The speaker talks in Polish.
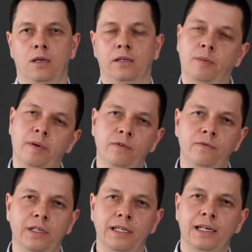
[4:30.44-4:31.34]
Na pewno
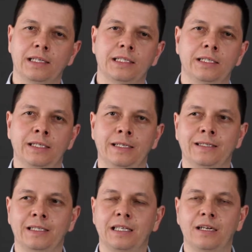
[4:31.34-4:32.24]
wiele razy
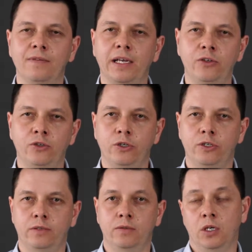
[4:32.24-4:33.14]
zastanawialiście
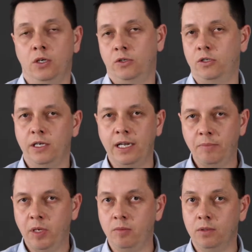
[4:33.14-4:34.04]
się, czy nie
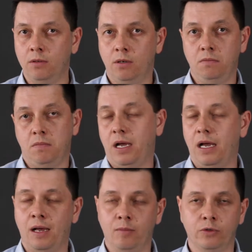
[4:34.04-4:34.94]
lepiej było,
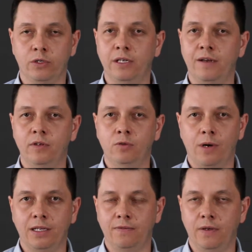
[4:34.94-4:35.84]
a może i nawet
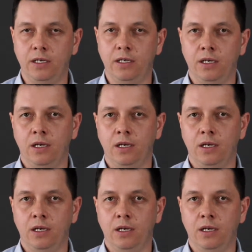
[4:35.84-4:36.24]
łatwiej,